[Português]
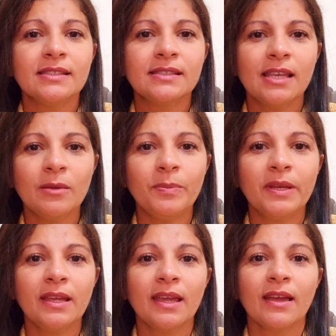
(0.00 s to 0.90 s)

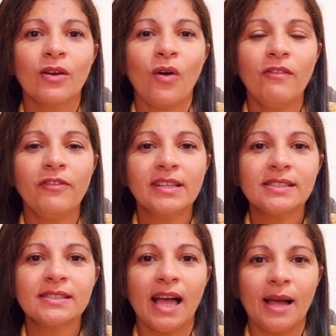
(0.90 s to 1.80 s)
sempre
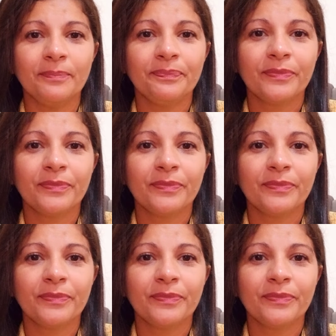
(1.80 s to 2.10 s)
conversar